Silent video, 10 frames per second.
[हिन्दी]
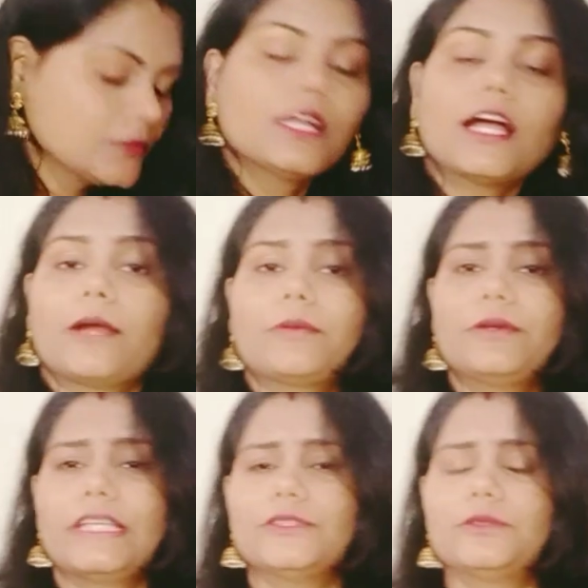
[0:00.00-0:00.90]
आपको
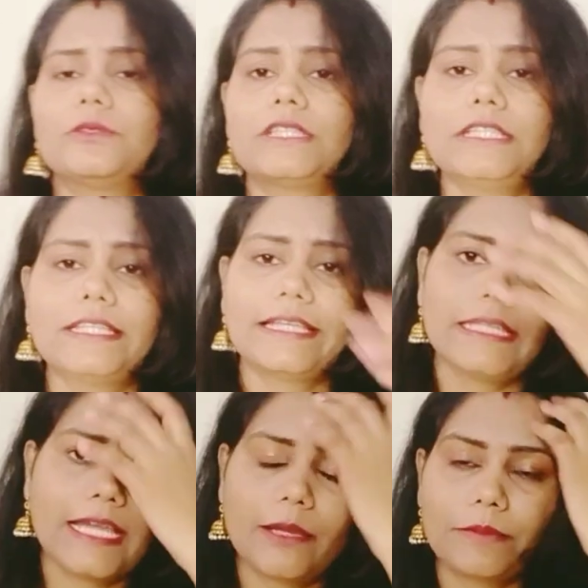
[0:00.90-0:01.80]
ये जो कुर्तीज़ है
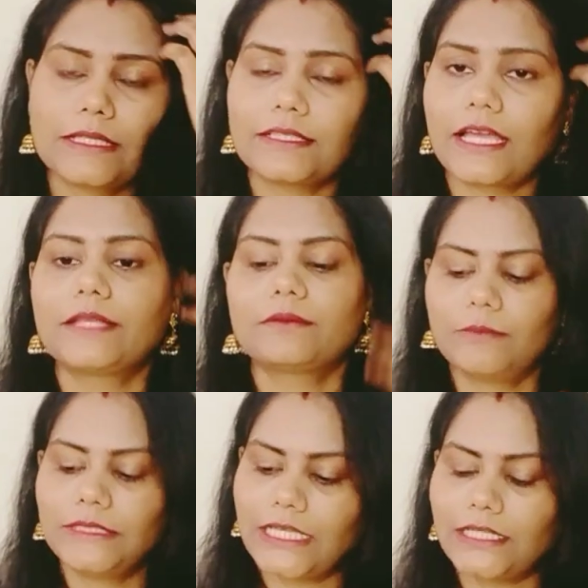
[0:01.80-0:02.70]
ये आपके साइज़ में
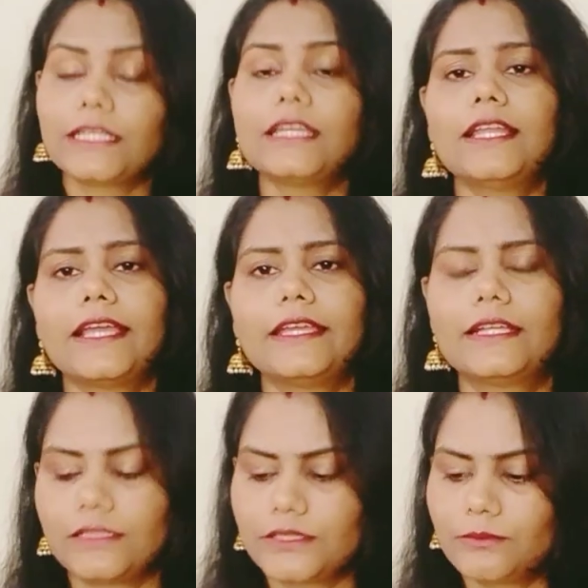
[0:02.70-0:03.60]
मिल जाती है लाइक
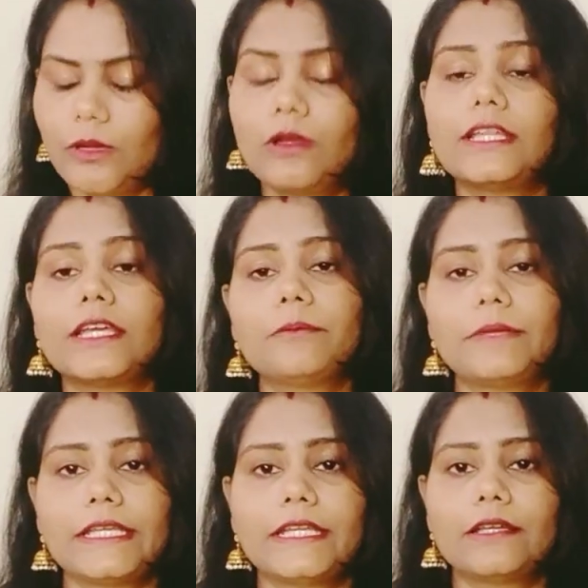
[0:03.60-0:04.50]
स्मॉल है
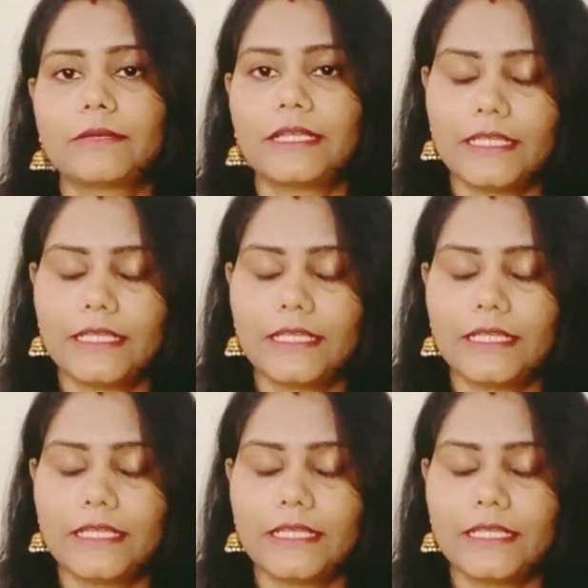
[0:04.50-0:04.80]
मीडियम है